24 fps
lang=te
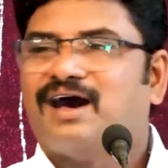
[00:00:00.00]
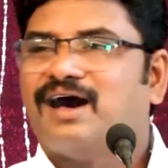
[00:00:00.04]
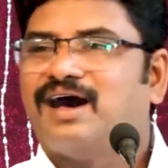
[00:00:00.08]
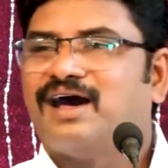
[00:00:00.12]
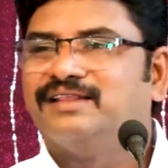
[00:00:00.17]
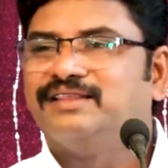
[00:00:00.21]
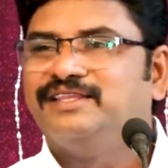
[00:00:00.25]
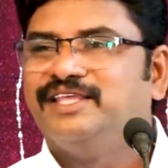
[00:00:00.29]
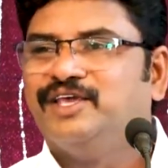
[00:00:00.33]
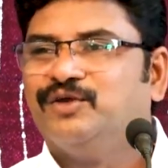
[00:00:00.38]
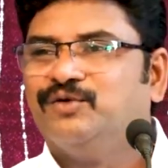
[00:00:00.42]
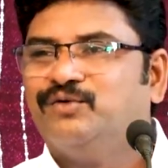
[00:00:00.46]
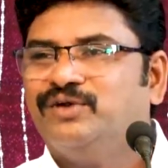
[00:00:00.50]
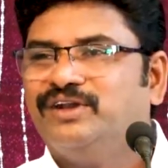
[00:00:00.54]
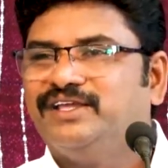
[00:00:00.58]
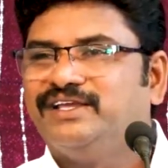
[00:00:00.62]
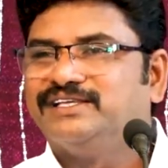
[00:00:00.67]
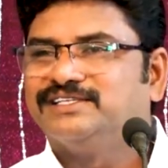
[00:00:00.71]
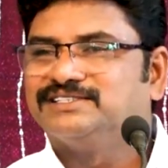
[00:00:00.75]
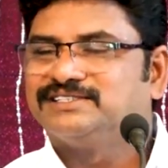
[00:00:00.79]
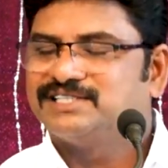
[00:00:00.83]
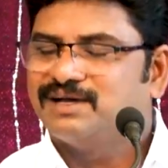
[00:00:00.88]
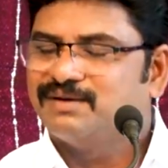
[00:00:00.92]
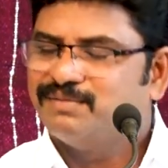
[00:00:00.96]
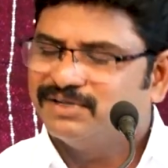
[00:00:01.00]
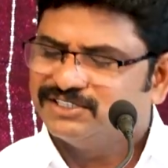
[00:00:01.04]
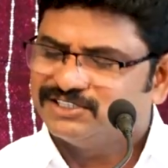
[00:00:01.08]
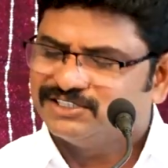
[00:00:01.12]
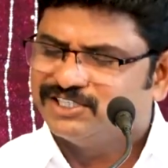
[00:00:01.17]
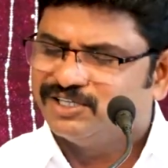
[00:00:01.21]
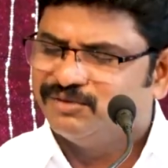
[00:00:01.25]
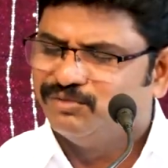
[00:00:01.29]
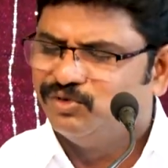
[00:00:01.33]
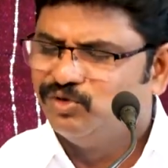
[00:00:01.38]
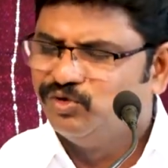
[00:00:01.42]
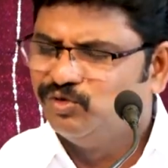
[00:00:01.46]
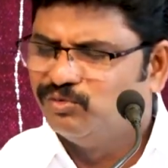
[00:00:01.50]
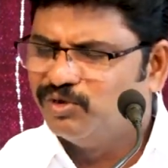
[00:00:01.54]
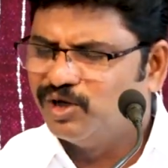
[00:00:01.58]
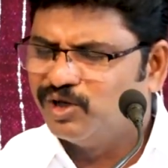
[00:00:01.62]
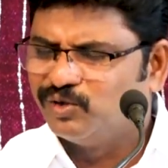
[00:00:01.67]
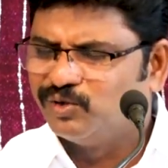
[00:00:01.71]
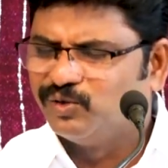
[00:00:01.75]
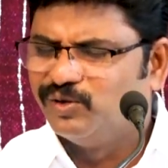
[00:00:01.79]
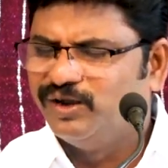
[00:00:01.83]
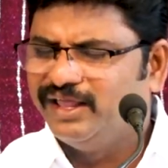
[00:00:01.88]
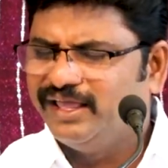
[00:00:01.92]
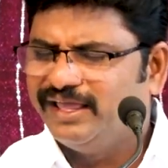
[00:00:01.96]
ఆ దేవునికి సమస్తమును
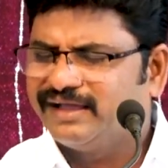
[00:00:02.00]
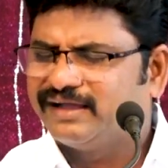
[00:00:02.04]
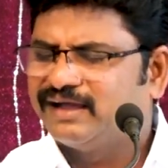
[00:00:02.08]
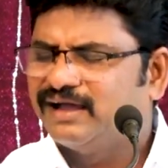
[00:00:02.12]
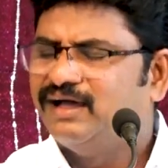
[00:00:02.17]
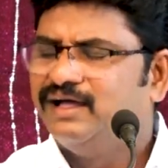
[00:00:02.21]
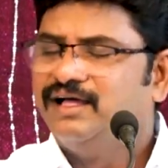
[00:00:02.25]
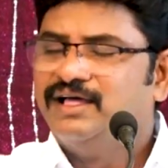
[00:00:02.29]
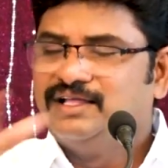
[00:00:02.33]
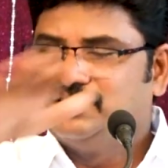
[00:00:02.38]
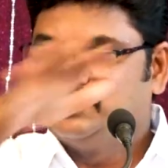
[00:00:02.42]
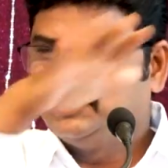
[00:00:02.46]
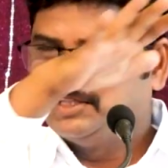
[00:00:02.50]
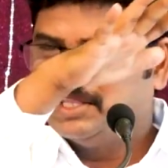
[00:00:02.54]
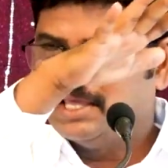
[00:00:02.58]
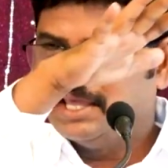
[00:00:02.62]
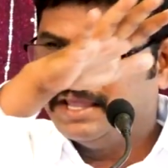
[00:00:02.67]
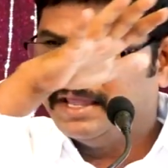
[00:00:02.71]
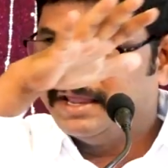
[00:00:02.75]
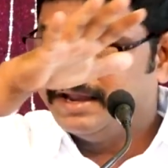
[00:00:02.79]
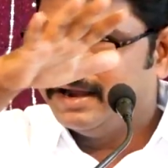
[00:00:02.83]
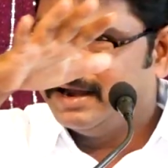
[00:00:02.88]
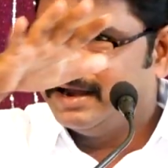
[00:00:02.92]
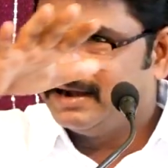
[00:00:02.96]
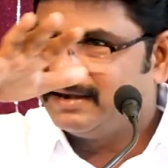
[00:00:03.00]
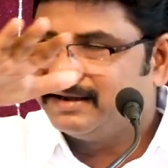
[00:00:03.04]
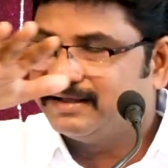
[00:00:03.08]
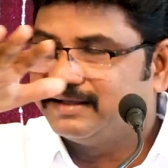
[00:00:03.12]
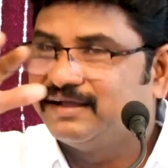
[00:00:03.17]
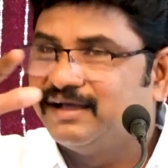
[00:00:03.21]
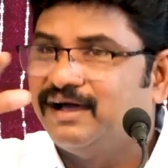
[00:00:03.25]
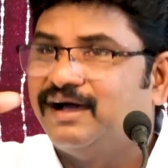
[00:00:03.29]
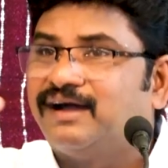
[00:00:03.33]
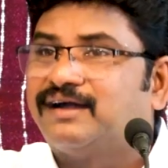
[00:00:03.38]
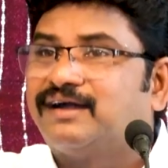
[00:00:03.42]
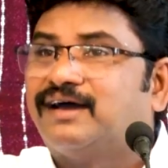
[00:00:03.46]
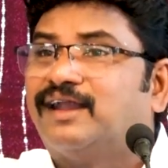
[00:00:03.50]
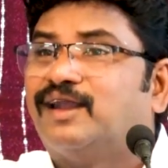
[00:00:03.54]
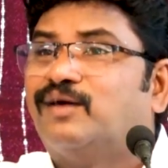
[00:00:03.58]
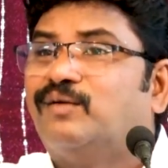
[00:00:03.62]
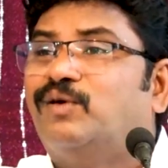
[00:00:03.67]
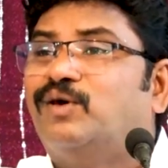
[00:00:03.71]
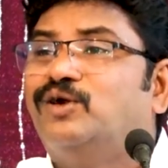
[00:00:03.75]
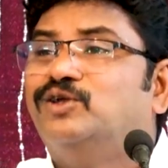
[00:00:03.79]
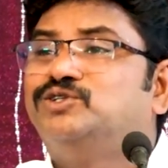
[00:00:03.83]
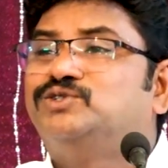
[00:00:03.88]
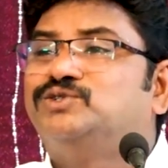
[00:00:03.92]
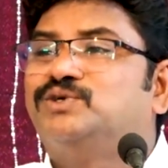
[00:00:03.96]
మరుగులేక తేటగా
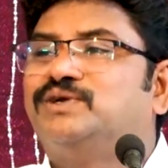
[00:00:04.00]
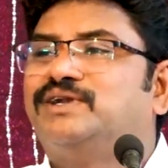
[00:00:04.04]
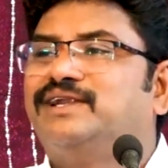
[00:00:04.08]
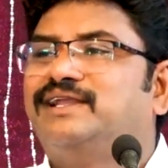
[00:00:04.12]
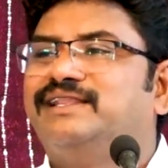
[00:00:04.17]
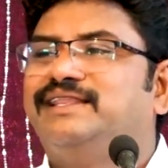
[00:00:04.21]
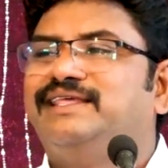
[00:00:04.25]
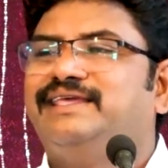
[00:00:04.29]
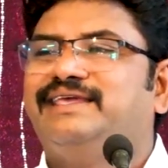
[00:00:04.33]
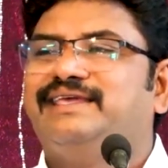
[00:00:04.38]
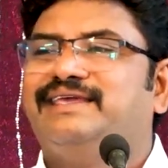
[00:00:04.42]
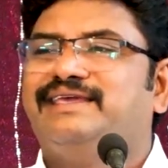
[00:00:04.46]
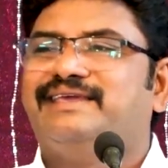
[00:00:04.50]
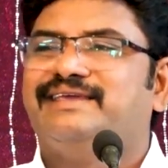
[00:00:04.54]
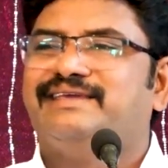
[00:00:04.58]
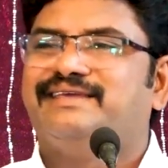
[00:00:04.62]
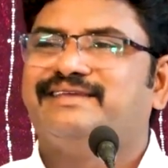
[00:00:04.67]
కనబడుచున్నది